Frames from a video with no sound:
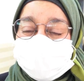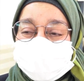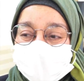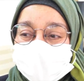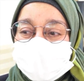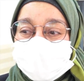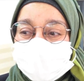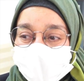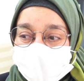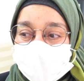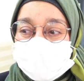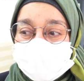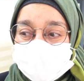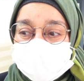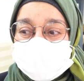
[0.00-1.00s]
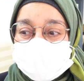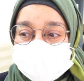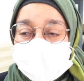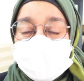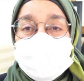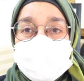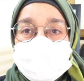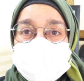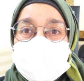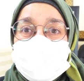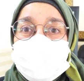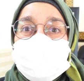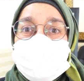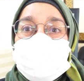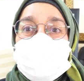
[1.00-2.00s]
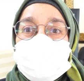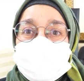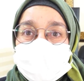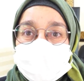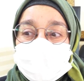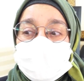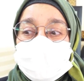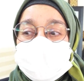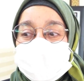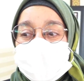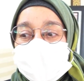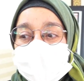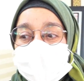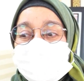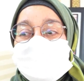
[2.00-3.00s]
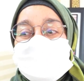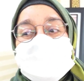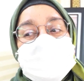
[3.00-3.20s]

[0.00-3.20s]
اصلا النقابه باش تحل المشاكل ديال الموظفين المشاكل